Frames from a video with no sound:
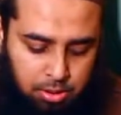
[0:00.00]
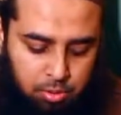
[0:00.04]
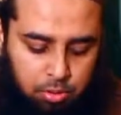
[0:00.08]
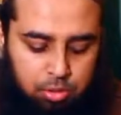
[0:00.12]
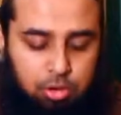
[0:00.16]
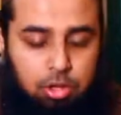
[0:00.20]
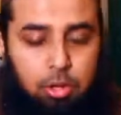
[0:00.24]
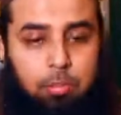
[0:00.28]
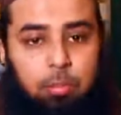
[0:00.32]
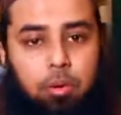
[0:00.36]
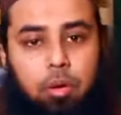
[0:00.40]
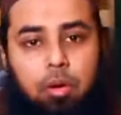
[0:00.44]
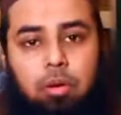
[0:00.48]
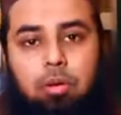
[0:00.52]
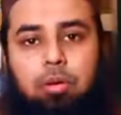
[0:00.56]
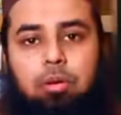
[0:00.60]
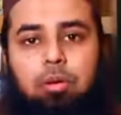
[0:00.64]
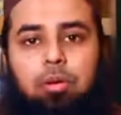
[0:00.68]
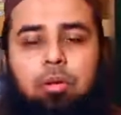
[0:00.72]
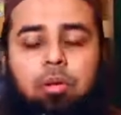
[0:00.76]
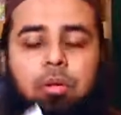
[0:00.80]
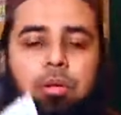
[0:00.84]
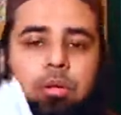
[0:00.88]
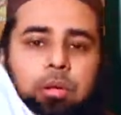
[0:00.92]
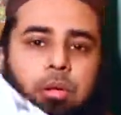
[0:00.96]
অধ্যাপক
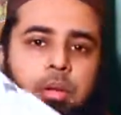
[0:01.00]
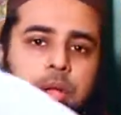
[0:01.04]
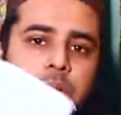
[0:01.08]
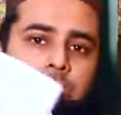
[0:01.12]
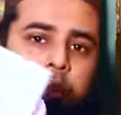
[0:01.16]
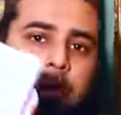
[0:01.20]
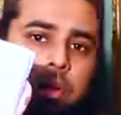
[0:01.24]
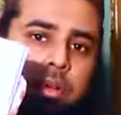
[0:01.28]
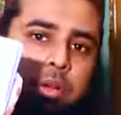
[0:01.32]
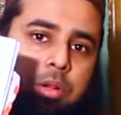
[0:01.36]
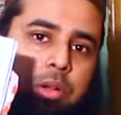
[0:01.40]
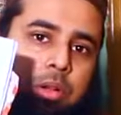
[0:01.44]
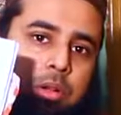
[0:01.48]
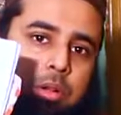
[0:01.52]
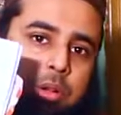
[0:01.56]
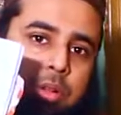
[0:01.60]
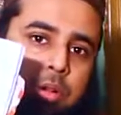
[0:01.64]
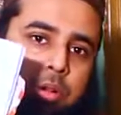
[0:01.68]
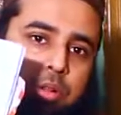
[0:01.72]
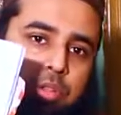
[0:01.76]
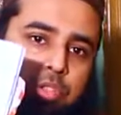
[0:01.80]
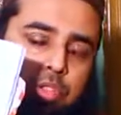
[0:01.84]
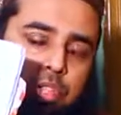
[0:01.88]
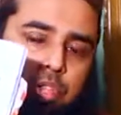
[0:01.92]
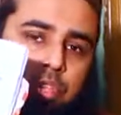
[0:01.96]

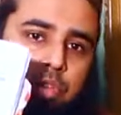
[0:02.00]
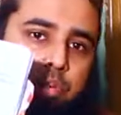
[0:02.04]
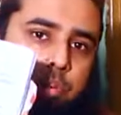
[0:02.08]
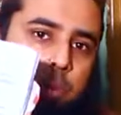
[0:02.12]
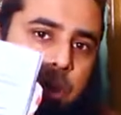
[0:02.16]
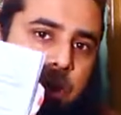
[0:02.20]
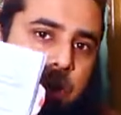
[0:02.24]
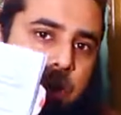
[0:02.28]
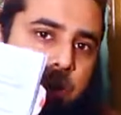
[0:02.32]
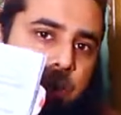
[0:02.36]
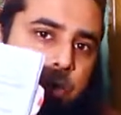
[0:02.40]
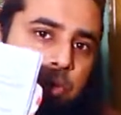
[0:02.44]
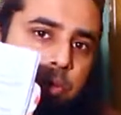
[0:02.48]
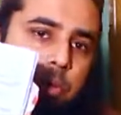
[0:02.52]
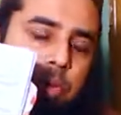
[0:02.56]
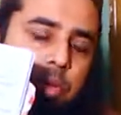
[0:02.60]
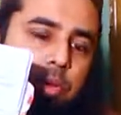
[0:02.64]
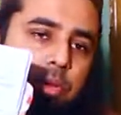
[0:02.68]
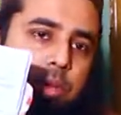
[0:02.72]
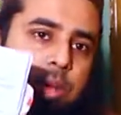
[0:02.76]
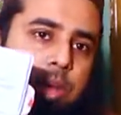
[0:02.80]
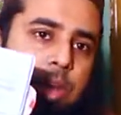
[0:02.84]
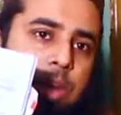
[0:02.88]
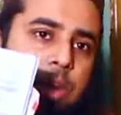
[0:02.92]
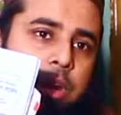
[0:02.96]
ডক্টর অসিত কুমার
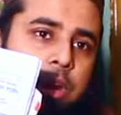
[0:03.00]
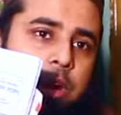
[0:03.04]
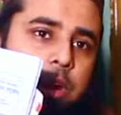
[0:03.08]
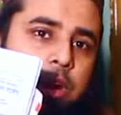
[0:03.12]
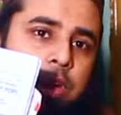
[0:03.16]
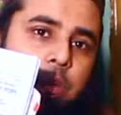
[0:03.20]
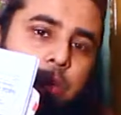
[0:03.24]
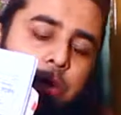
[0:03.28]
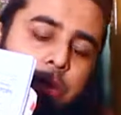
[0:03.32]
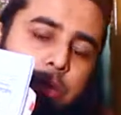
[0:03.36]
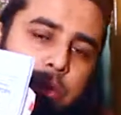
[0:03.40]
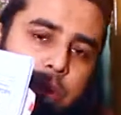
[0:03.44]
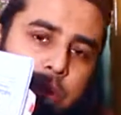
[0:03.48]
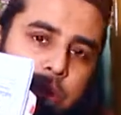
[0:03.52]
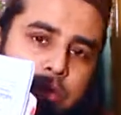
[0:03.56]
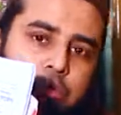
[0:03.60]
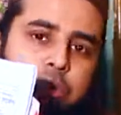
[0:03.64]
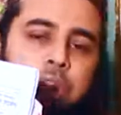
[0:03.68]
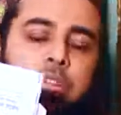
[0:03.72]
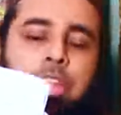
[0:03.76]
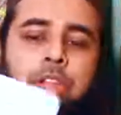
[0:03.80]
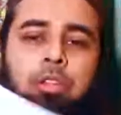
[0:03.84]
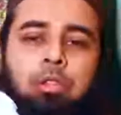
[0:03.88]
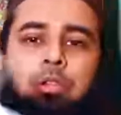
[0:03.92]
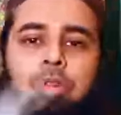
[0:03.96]
অনুবাদক এখানে এটা
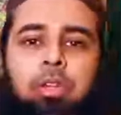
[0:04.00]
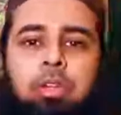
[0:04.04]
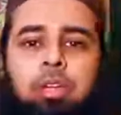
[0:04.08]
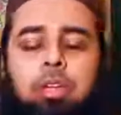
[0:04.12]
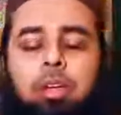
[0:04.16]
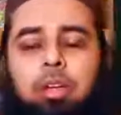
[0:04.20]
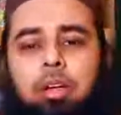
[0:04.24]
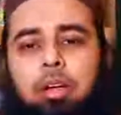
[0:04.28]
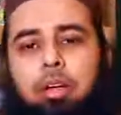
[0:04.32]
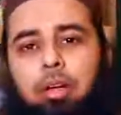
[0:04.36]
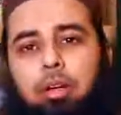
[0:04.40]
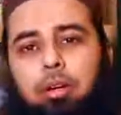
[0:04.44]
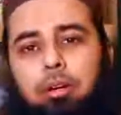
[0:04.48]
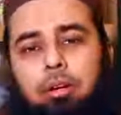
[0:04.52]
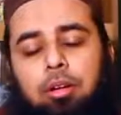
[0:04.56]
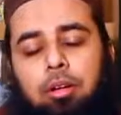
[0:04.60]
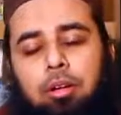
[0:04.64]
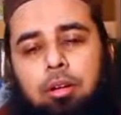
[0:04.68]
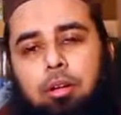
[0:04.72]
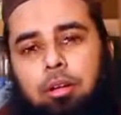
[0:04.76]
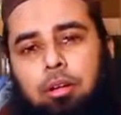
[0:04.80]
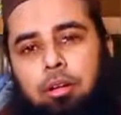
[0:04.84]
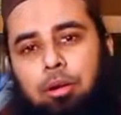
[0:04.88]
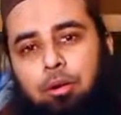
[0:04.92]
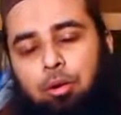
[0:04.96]
একজন হিন্দুই
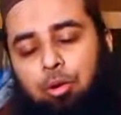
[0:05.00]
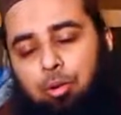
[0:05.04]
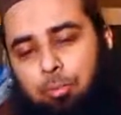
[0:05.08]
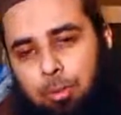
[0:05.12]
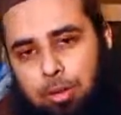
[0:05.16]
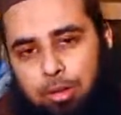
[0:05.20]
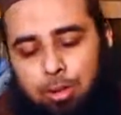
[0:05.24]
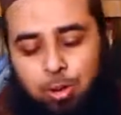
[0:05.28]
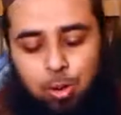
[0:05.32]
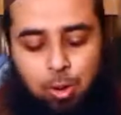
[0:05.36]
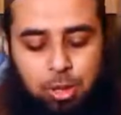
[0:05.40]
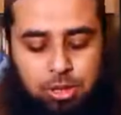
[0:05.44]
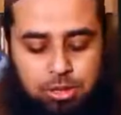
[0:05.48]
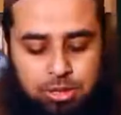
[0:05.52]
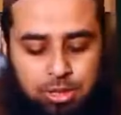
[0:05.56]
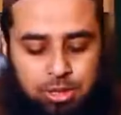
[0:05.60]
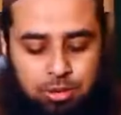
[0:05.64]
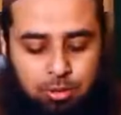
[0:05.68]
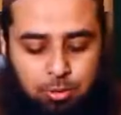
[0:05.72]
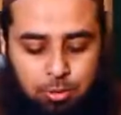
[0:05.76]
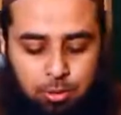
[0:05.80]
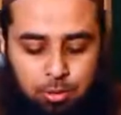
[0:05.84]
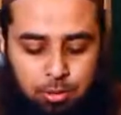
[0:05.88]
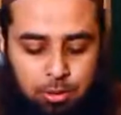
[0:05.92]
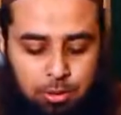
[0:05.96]
অনুবাদ করেছেন
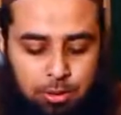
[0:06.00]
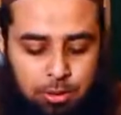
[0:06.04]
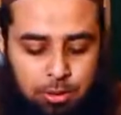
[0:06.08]
তো